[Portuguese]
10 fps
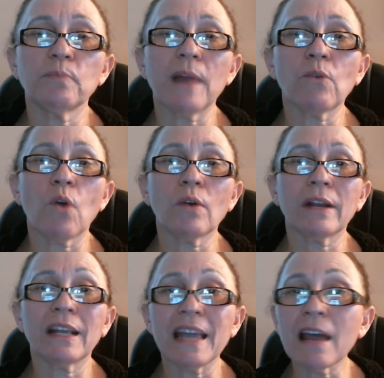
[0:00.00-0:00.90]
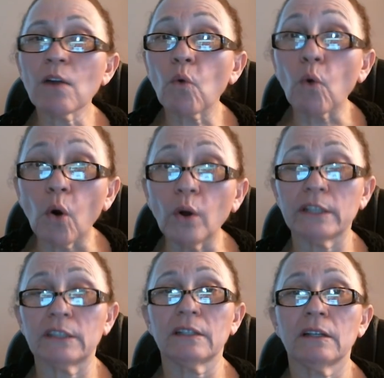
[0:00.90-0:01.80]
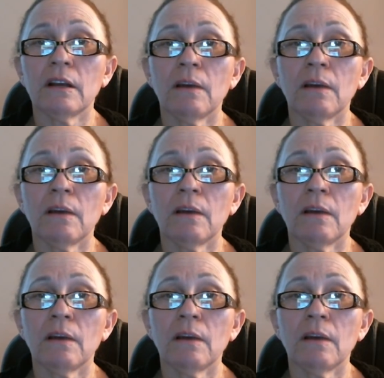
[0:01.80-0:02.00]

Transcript: para qualquer coisa,